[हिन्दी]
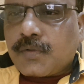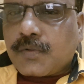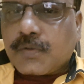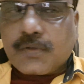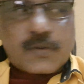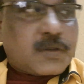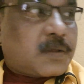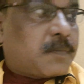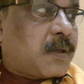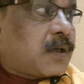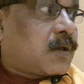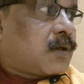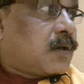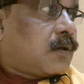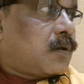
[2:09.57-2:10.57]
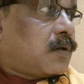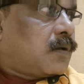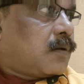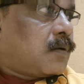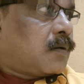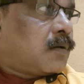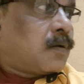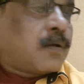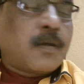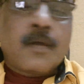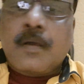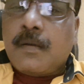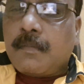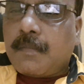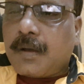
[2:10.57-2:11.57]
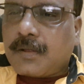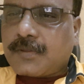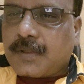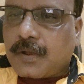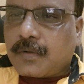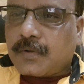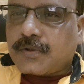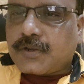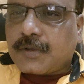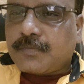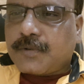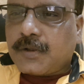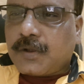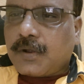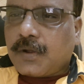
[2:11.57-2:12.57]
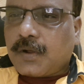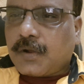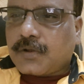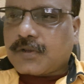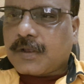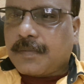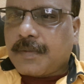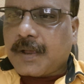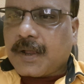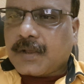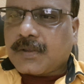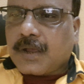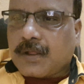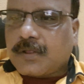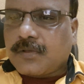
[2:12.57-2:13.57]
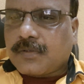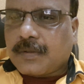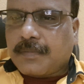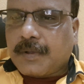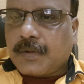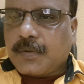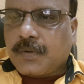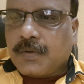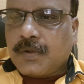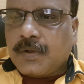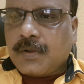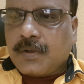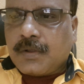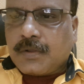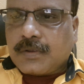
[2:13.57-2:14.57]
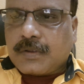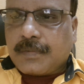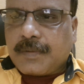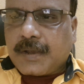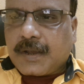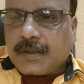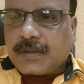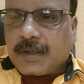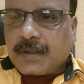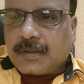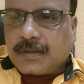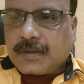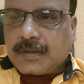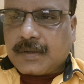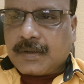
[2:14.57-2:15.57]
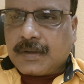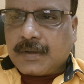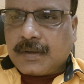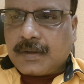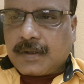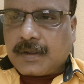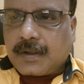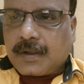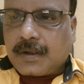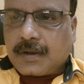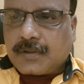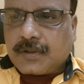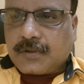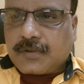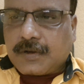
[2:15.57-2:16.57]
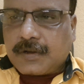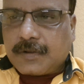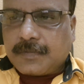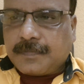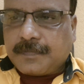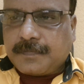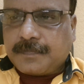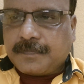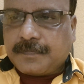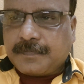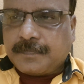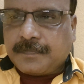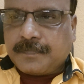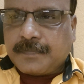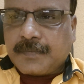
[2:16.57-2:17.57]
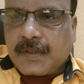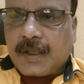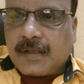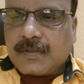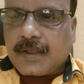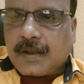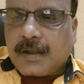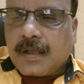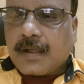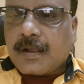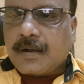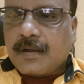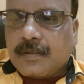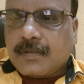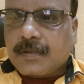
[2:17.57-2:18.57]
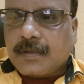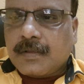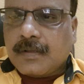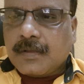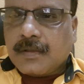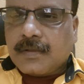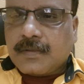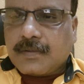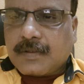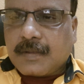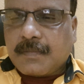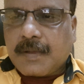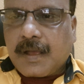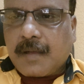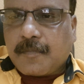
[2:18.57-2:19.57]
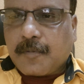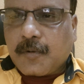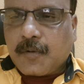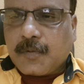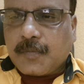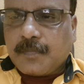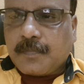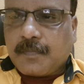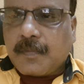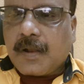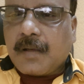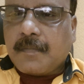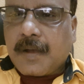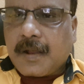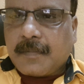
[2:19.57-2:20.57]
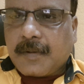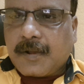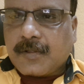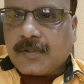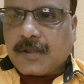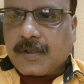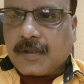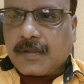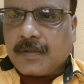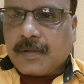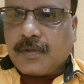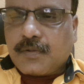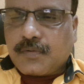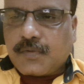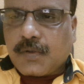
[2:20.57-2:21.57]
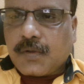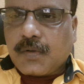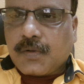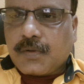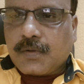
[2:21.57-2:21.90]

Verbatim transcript: तो समय की महत्ता को समझें और समय के साथ ही समय को समय के साथ करते चले ऐसा ना करने से समय आपको बड़ा मार मारता है तो